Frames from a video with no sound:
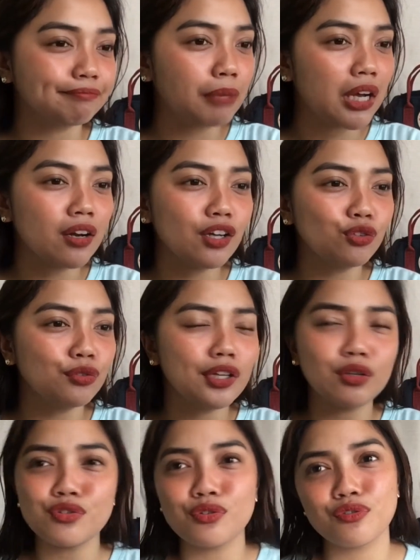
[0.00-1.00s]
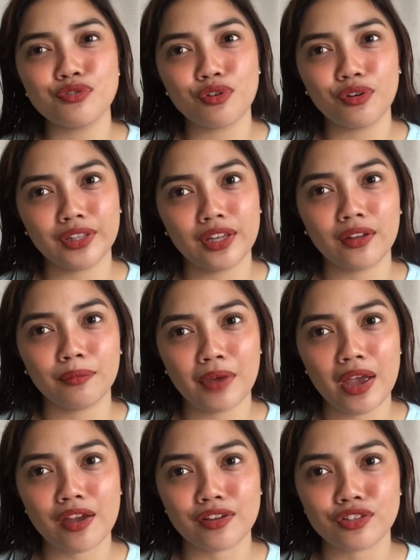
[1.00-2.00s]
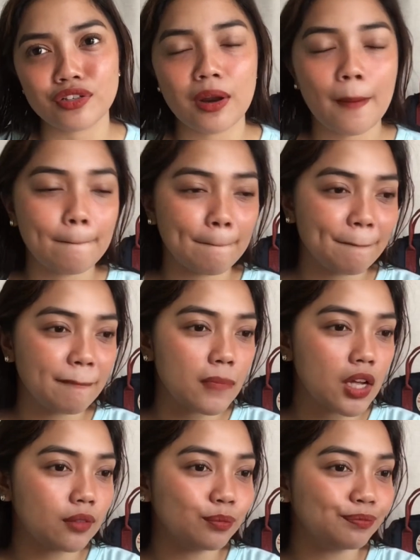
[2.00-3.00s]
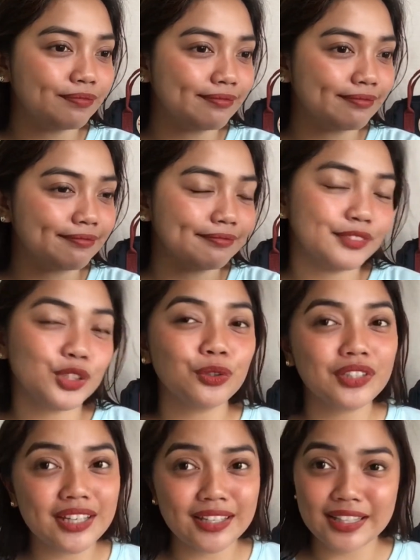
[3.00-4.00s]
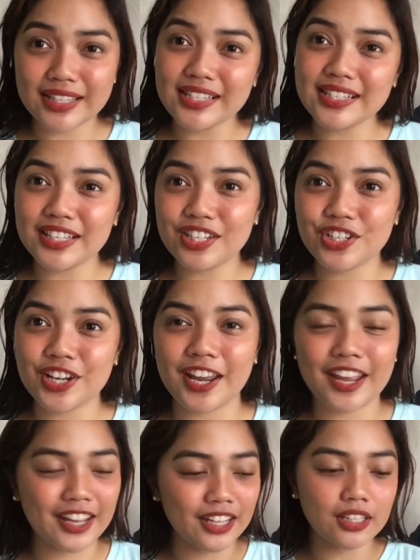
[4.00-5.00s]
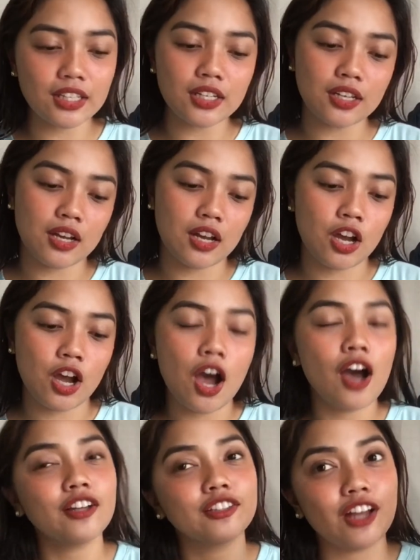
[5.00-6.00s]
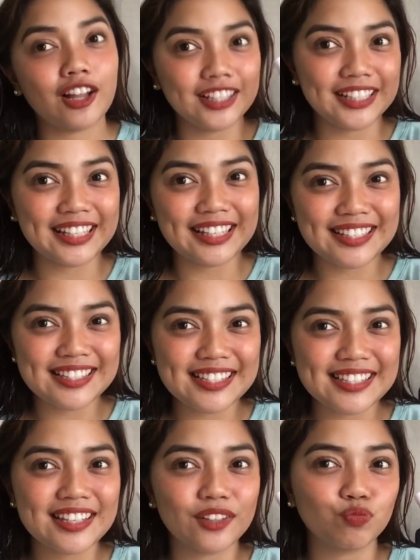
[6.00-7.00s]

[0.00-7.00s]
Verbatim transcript: Parang ito na yung gusto kong suotin, besh. So, th this is in the shade Dolly Kiss.